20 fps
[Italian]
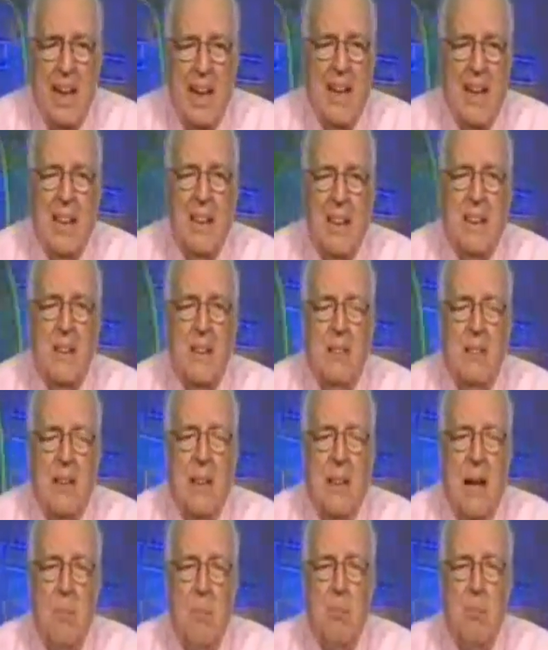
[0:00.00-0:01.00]

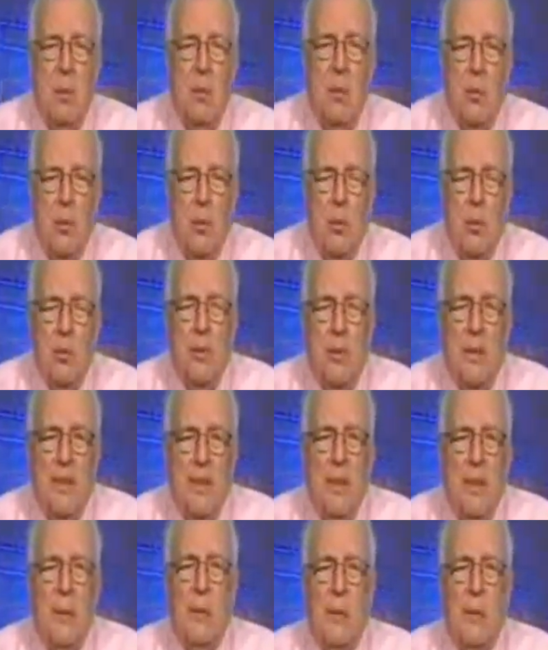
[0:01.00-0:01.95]
aggressività paurosa,